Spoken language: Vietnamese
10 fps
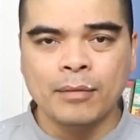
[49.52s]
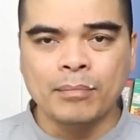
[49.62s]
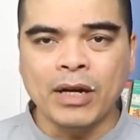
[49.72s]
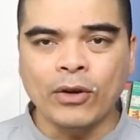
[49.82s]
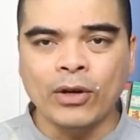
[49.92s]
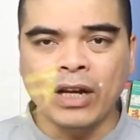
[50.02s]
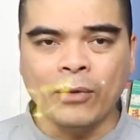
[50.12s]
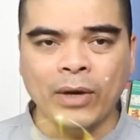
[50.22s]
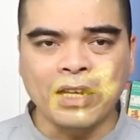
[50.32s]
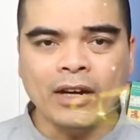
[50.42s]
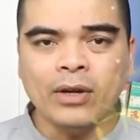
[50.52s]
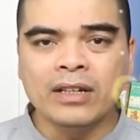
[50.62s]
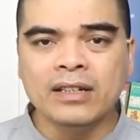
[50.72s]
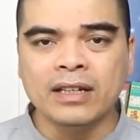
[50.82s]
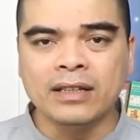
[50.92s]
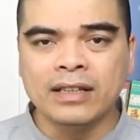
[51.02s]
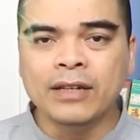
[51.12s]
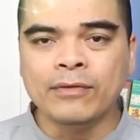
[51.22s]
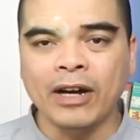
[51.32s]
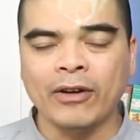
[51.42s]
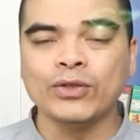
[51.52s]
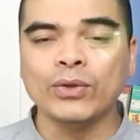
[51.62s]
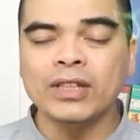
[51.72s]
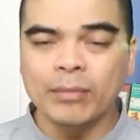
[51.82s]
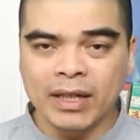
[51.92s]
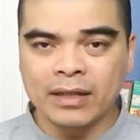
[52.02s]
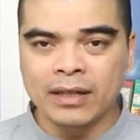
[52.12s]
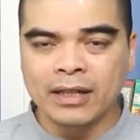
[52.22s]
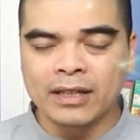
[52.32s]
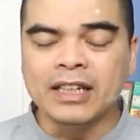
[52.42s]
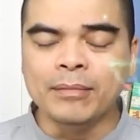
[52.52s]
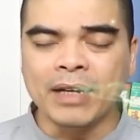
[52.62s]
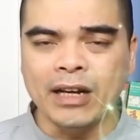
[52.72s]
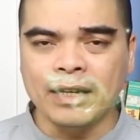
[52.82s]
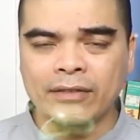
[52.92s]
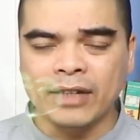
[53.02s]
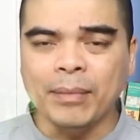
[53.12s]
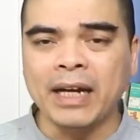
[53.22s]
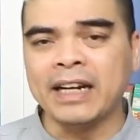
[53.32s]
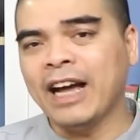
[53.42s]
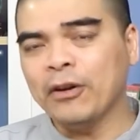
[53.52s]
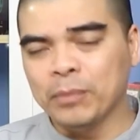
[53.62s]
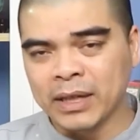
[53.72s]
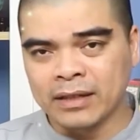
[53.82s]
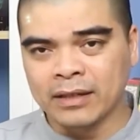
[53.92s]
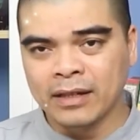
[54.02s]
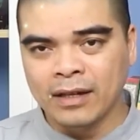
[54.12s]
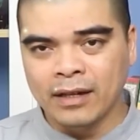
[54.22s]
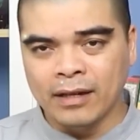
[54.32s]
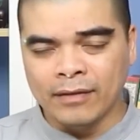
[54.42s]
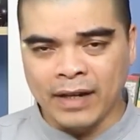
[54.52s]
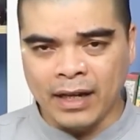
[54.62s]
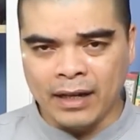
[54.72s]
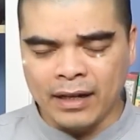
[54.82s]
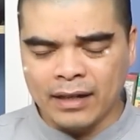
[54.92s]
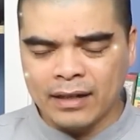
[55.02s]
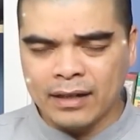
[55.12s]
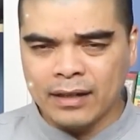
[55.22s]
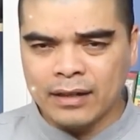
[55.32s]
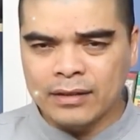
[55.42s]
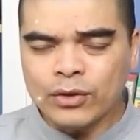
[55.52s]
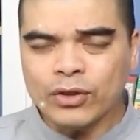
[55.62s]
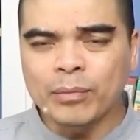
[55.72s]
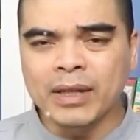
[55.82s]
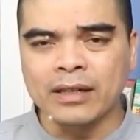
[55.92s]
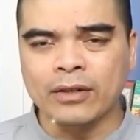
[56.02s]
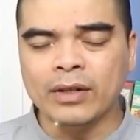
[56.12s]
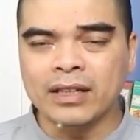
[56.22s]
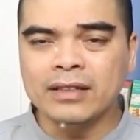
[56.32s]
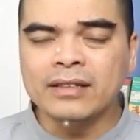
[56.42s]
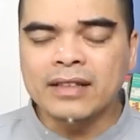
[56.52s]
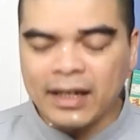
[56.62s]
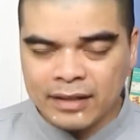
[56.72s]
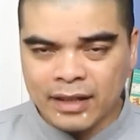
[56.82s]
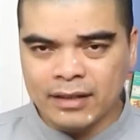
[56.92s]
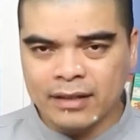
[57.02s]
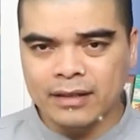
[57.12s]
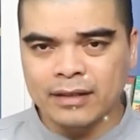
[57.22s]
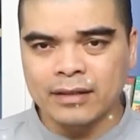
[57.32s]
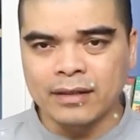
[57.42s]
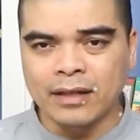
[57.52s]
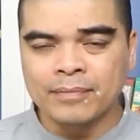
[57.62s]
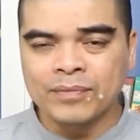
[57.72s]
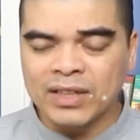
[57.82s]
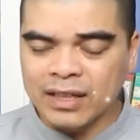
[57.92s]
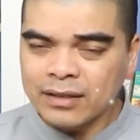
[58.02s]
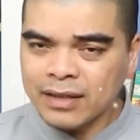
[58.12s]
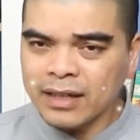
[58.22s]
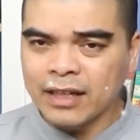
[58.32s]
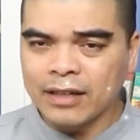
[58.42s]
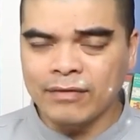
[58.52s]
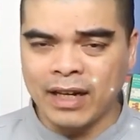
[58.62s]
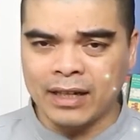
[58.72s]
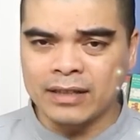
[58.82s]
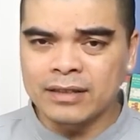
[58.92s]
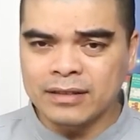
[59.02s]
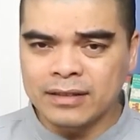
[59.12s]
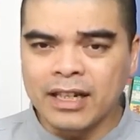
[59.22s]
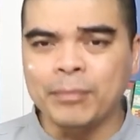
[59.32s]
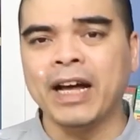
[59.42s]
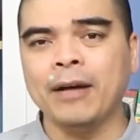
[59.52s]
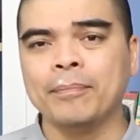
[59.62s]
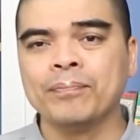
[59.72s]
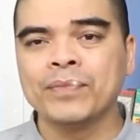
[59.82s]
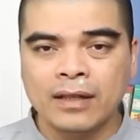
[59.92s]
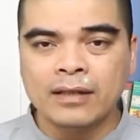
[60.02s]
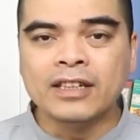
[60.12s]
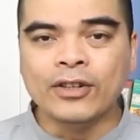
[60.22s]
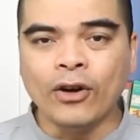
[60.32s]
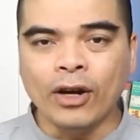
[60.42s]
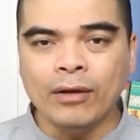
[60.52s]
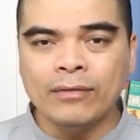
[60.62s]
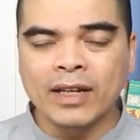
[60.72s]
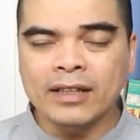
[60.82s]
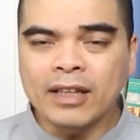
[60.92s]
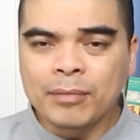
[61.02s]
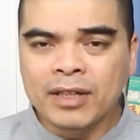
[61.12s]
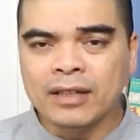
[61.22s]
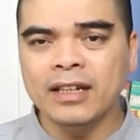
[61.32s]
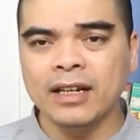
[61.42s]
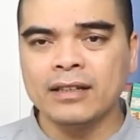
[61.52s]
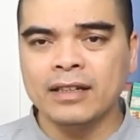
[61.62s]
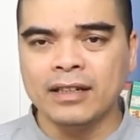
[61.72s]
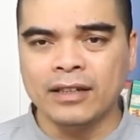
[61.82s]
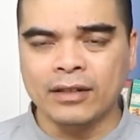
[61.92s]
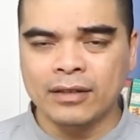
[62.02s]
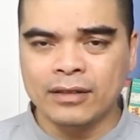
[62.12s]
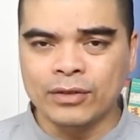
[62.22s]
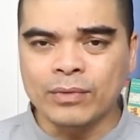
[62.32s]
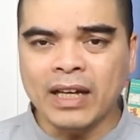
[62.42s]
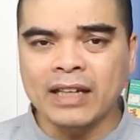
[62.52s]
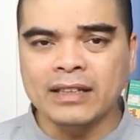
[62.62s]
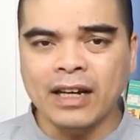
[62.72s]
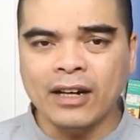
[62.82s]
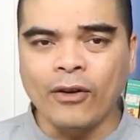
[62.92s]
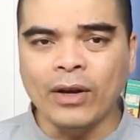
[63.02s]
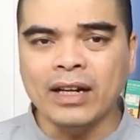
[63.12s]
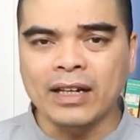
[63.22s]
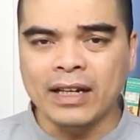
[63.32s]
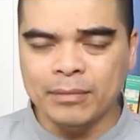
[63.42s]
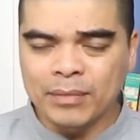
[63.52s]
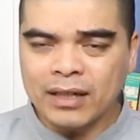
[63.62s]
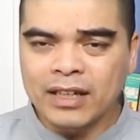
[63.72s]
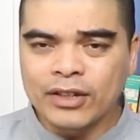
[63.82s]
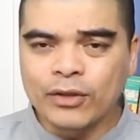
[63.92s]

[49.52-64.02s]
mà còn là khoảnh khắc con người tìm vào cái chốn tâm linh tìm lại cái bản ngã của mình và giúp cho mình có được cái sự thanh tịnh cái sự thanh tịnh và cái sự điềm đạo từ đó với cái tâm hướng thiện thì chúng ta sẽ có được cái bước đi